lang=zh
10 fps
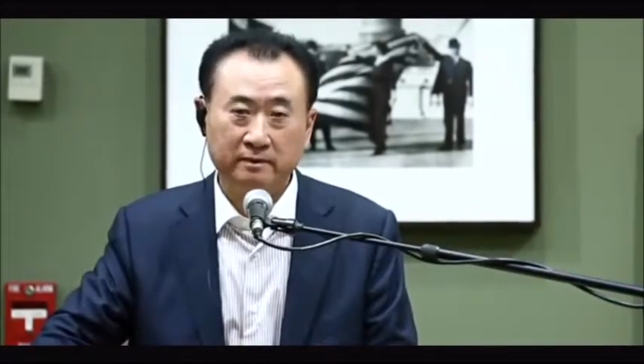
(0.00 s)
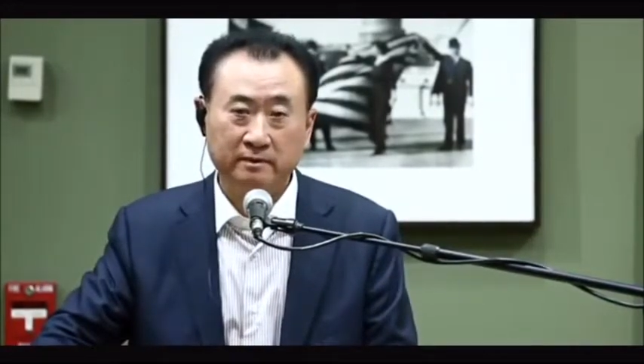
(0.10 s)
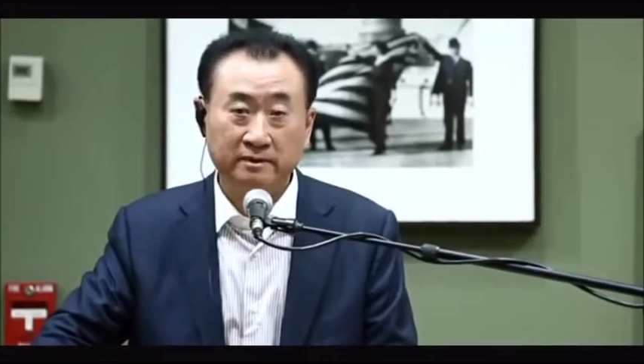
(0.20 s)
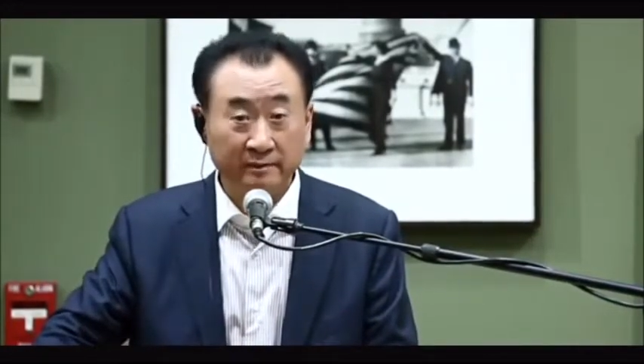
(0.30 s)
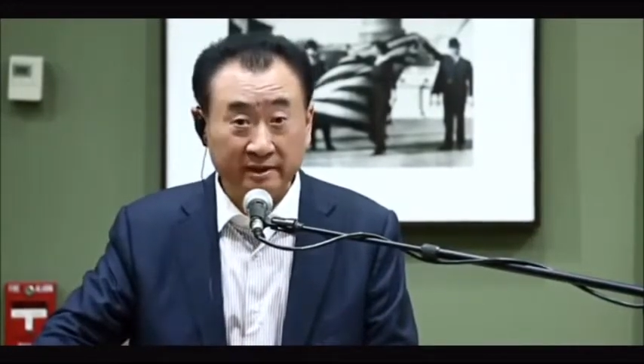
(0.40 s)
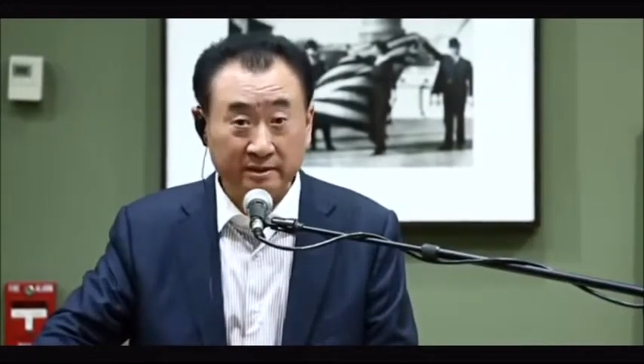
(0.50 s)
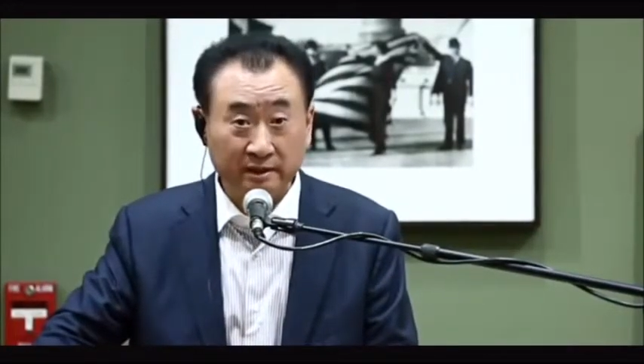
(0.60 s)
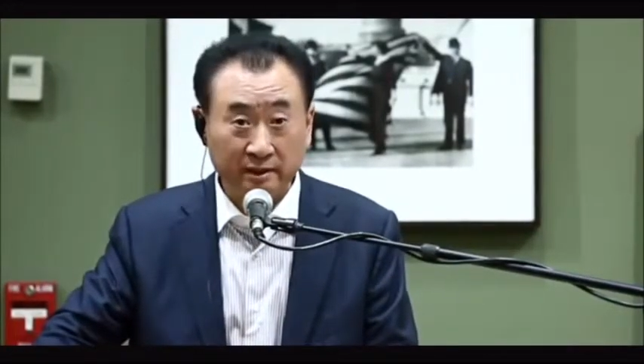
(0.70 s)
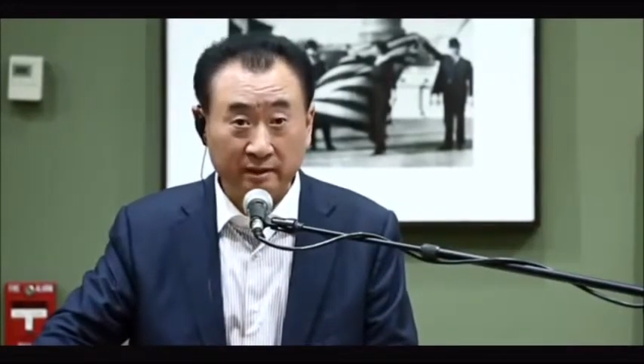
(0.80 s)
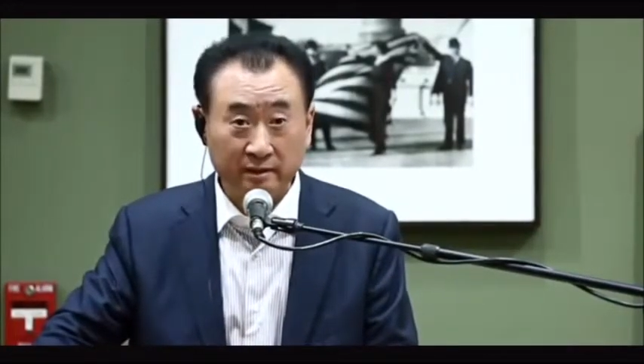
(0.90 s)
什么意思
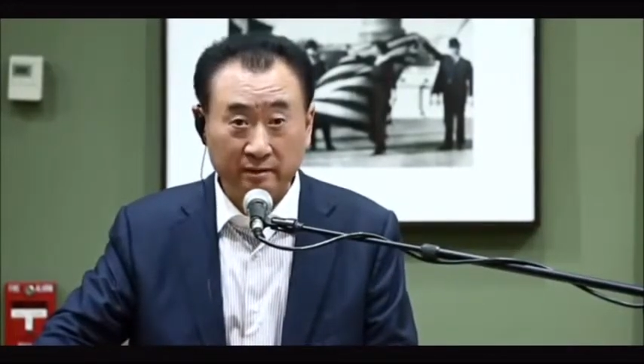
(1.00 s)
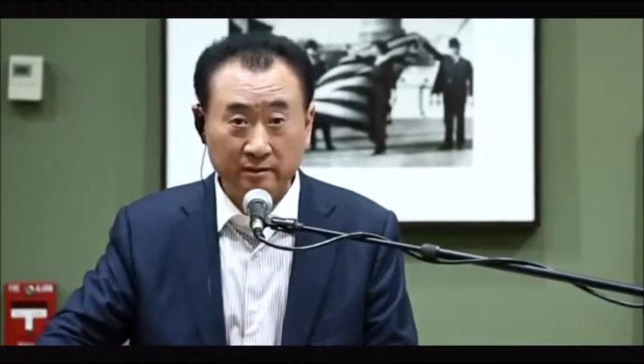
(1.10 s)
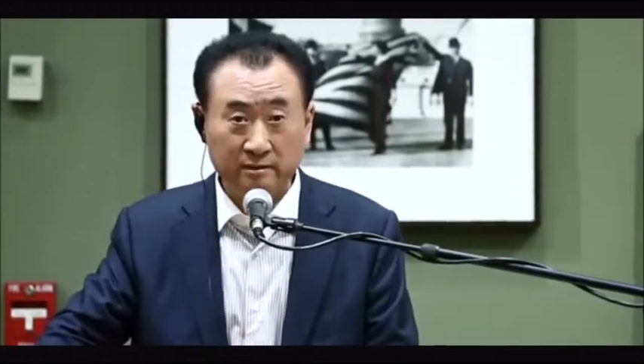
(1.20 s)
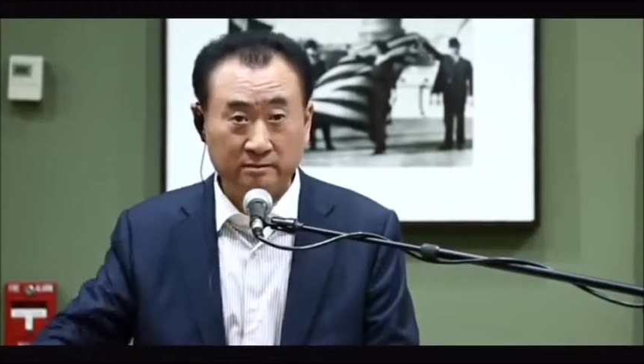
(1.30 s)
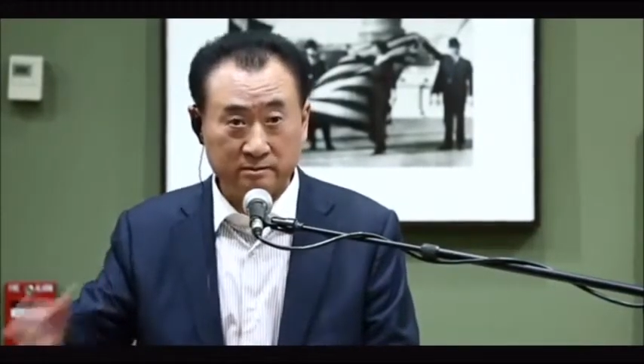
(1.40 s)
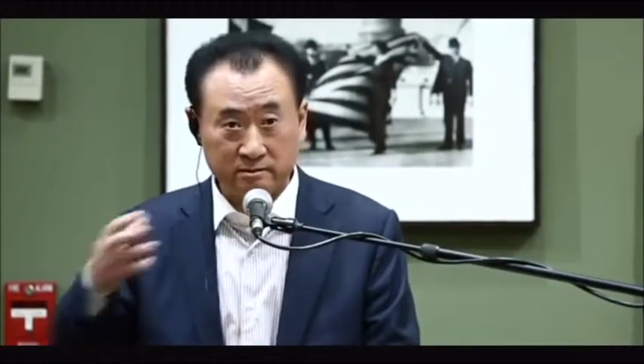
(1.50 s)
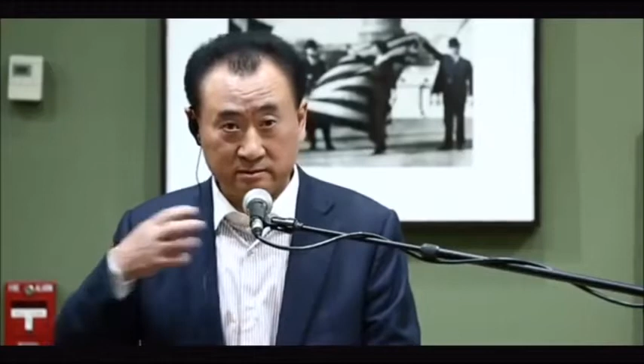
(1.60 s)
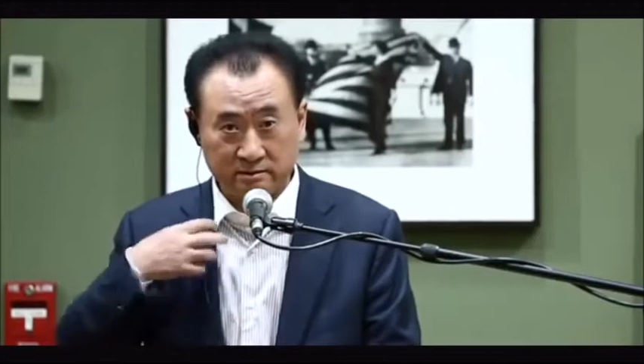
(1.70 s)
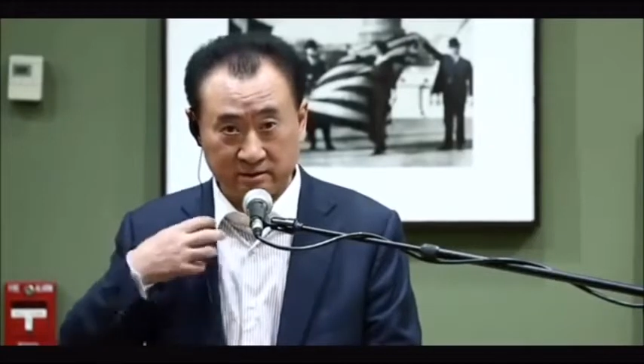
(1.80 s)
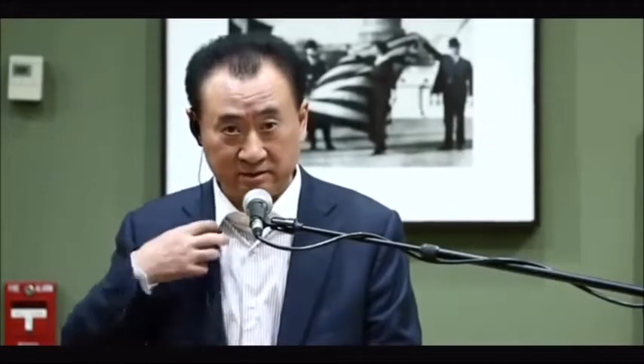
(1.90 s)
呢？
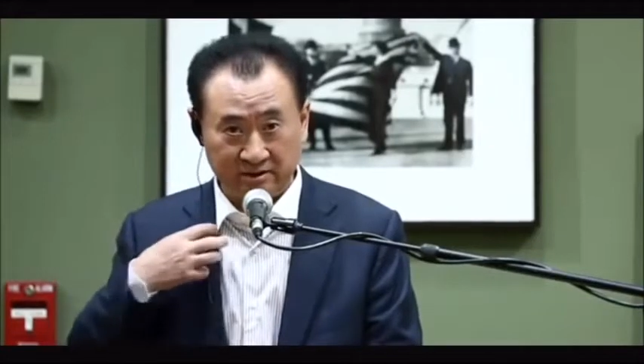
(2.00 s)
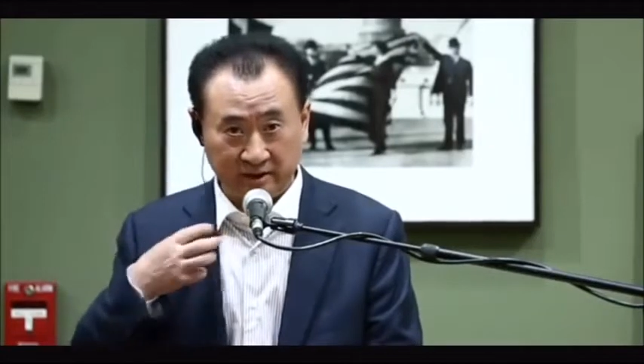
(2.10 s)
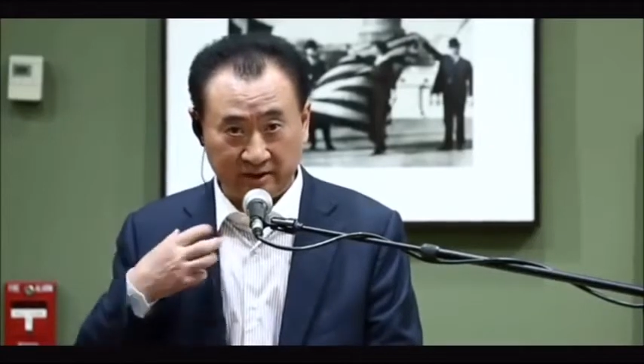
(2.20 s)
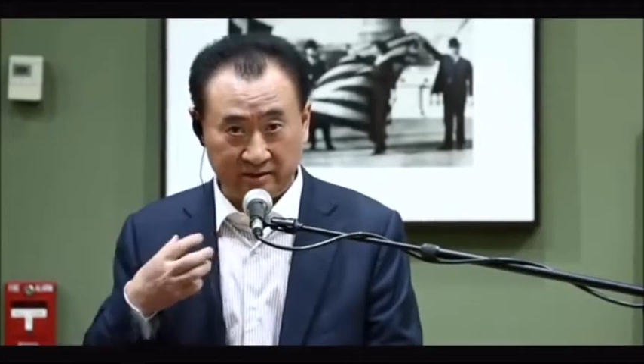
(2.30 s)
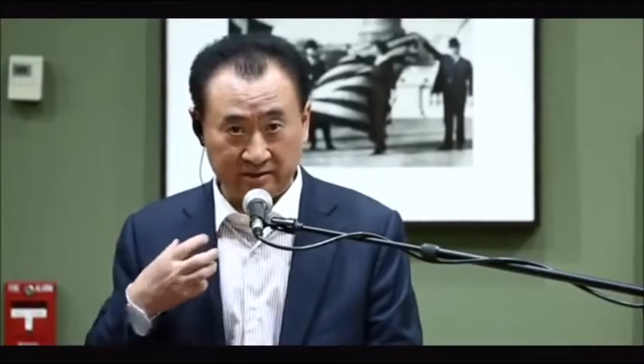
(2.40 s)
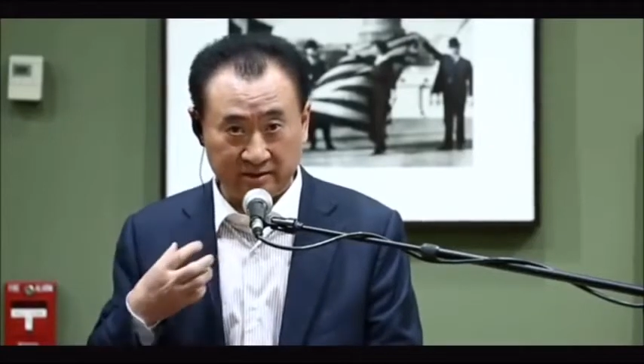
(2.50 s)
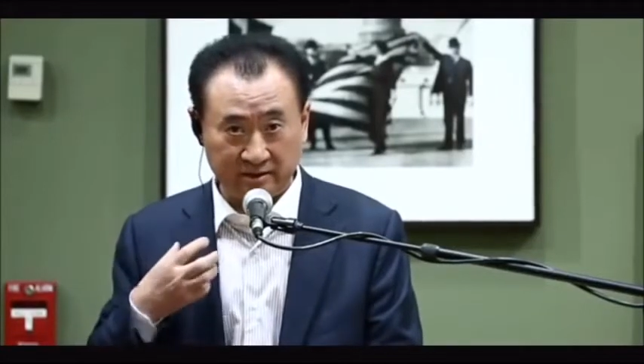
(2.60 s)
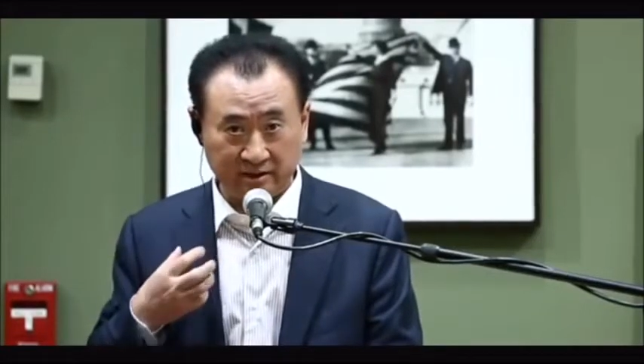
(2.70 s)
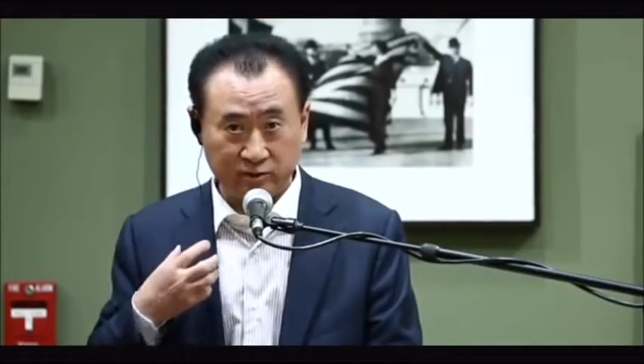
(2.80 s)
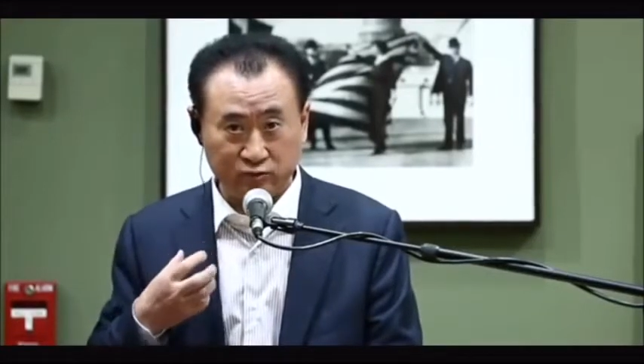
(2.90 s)
自己相信自己
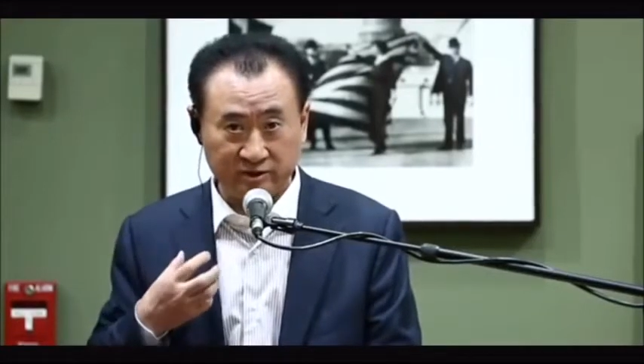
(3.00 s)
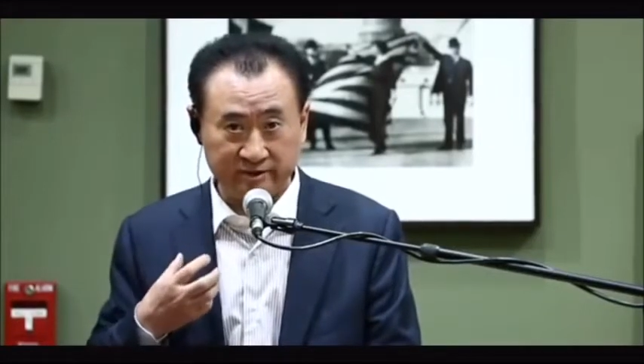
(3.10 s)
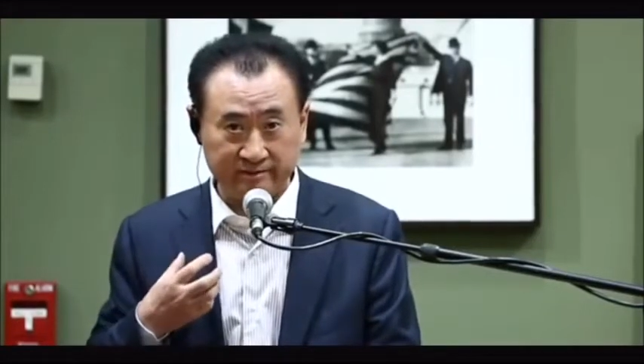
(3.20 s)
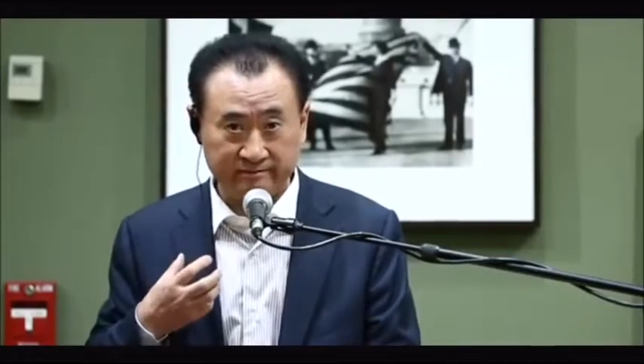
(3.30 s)
这个故事。